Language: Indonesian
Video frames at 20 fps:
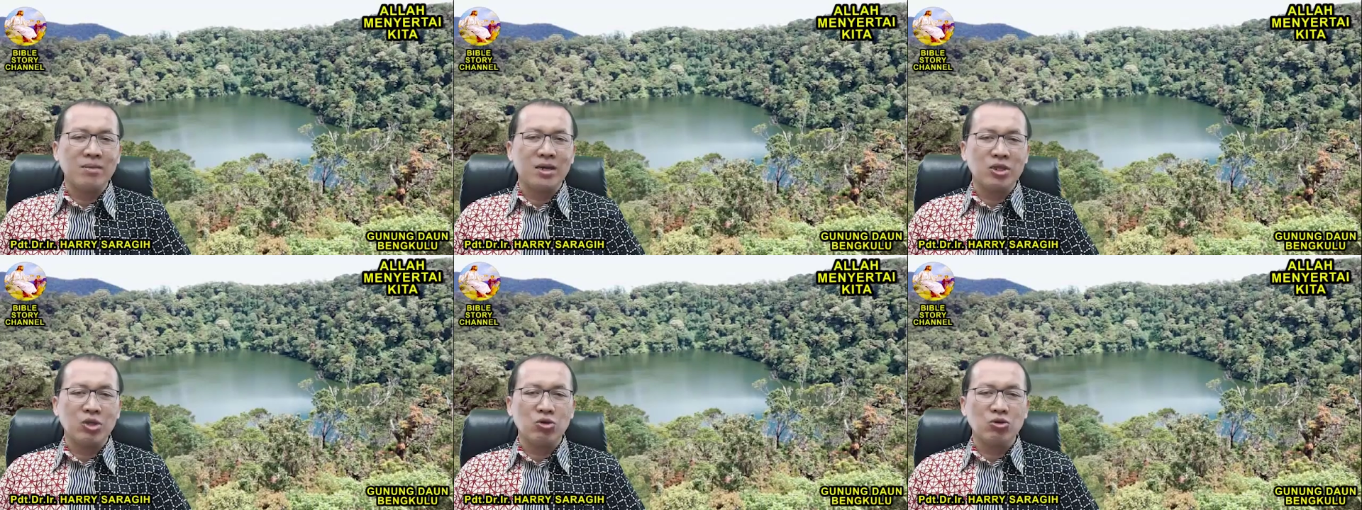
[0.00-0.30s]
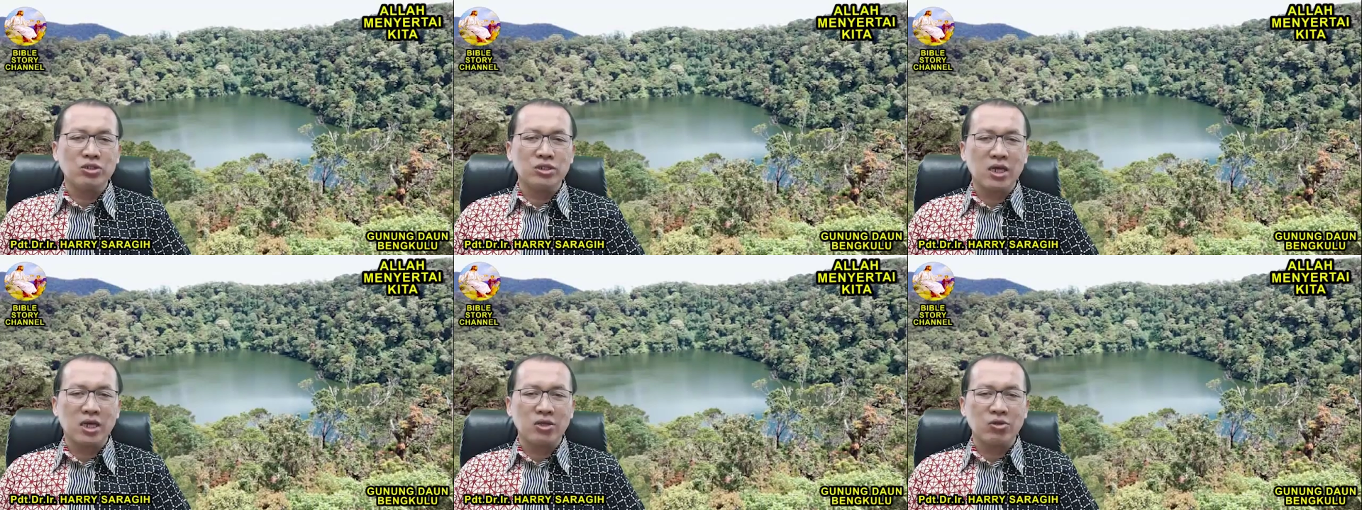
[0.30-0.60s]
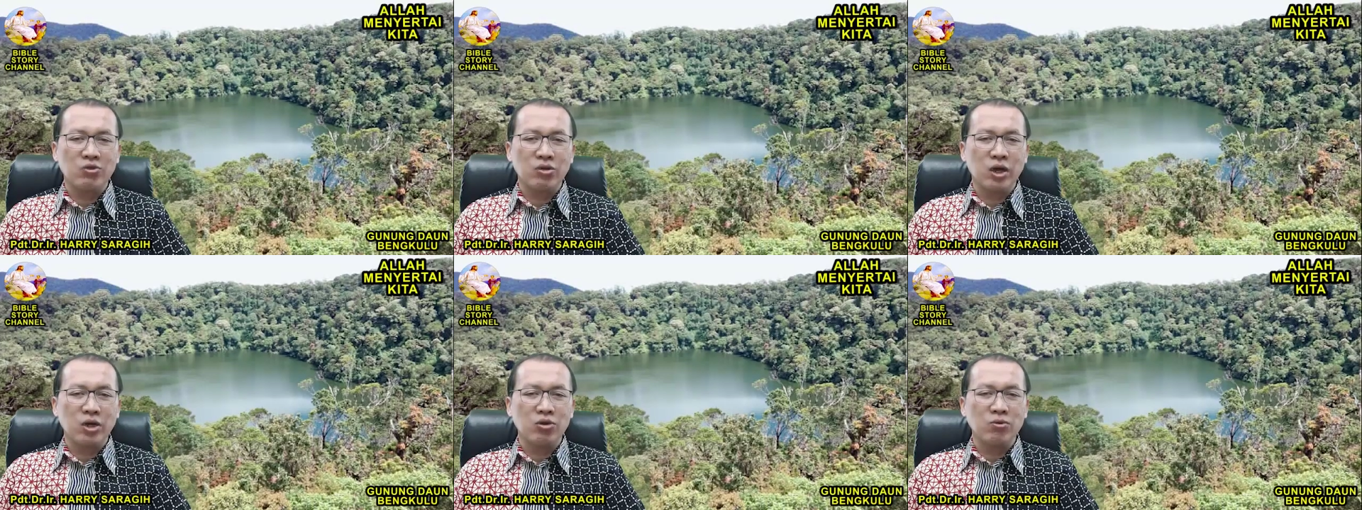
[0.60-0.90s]
Matius 1
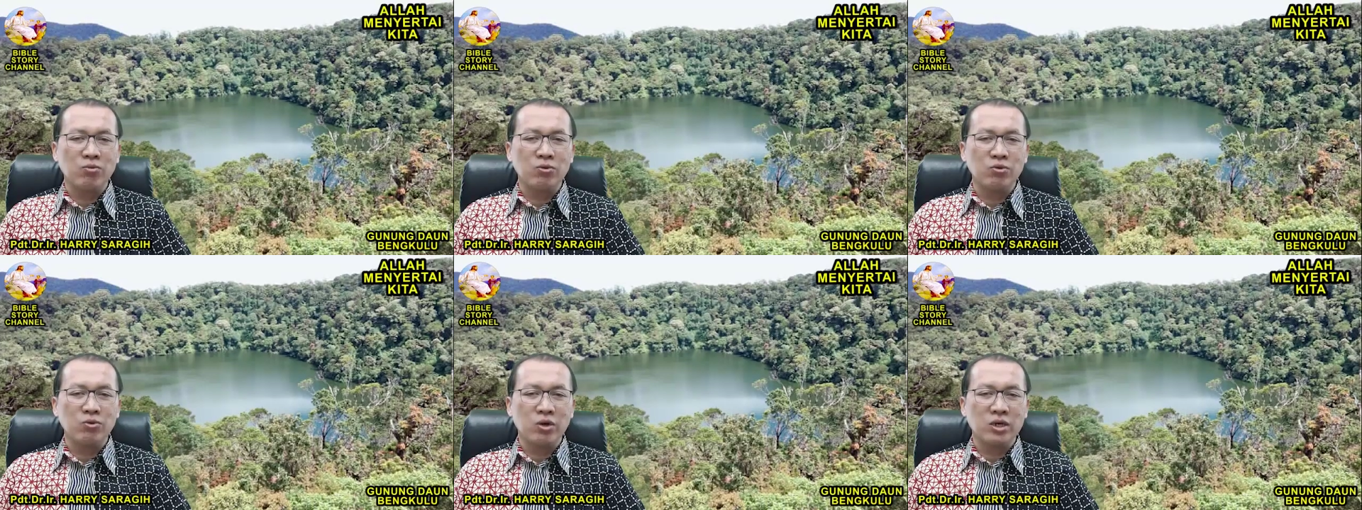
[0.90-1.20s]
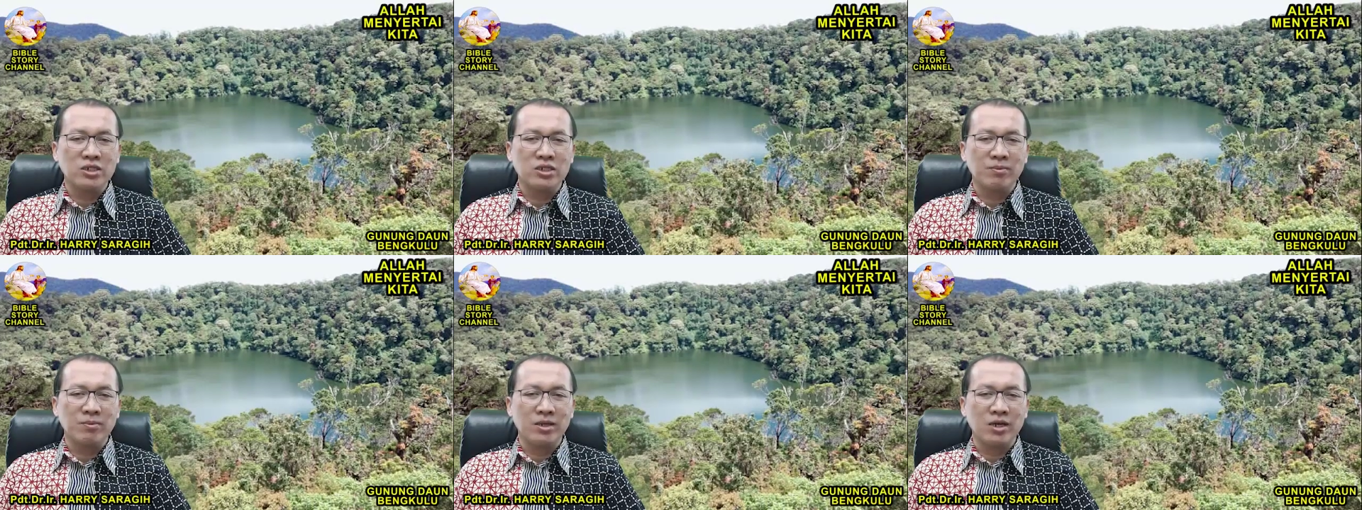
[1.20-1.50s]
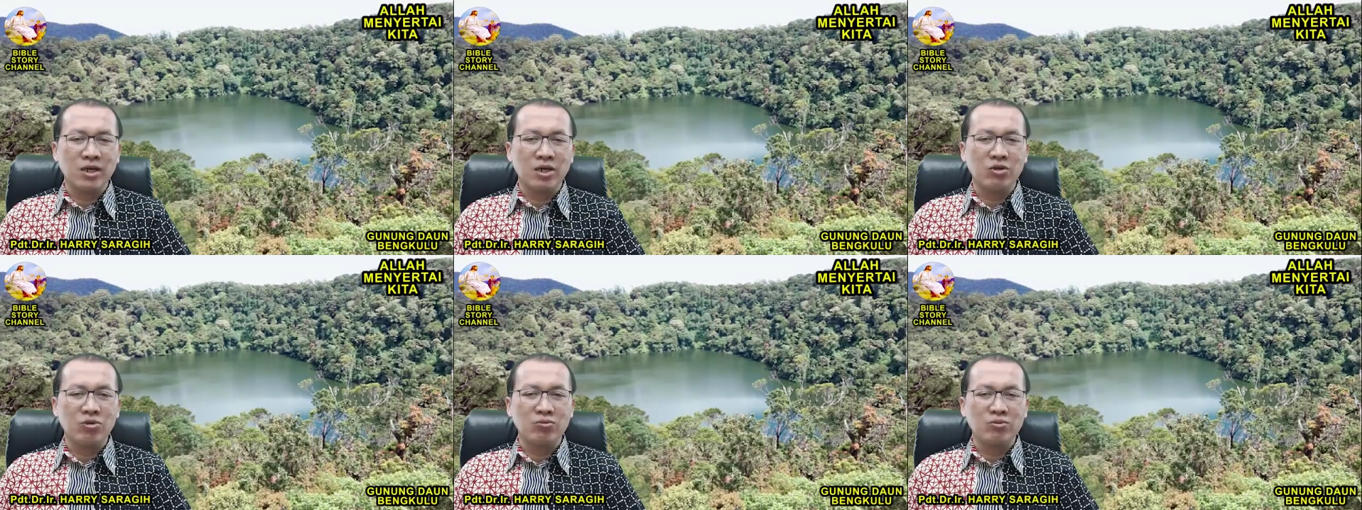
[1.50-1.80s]
ayat 22 sampai
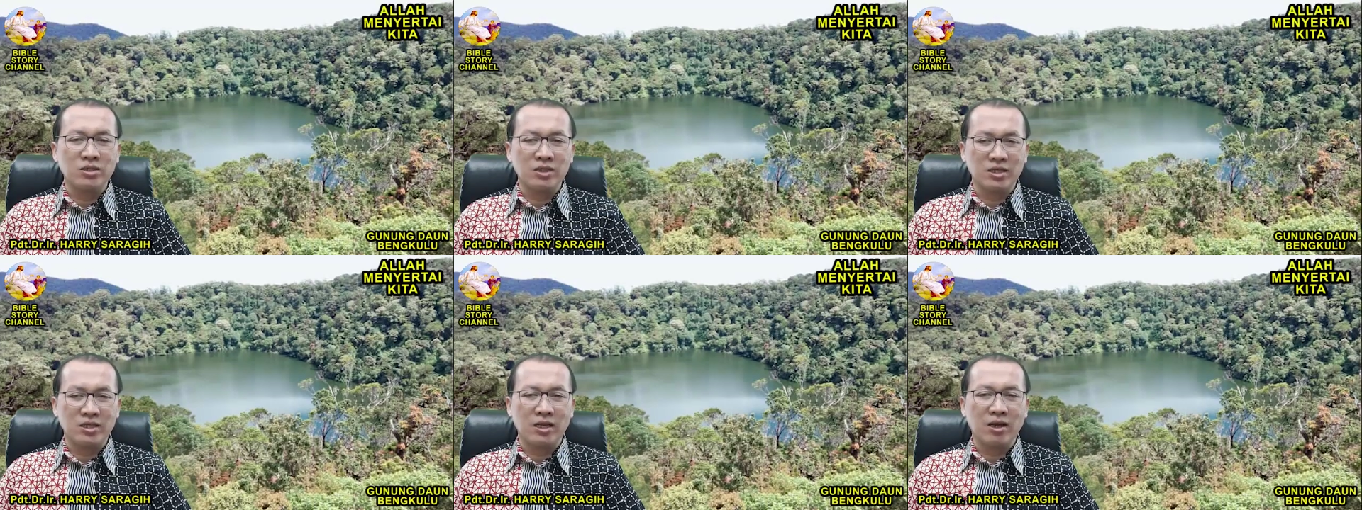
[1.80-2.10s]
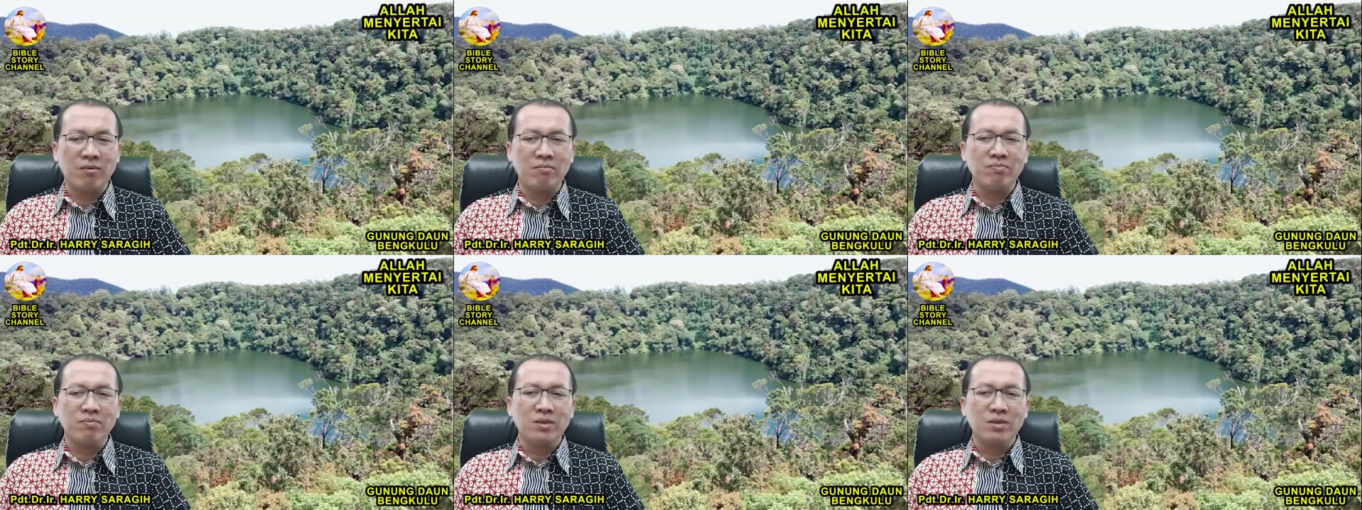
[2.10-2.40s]
dengan 23.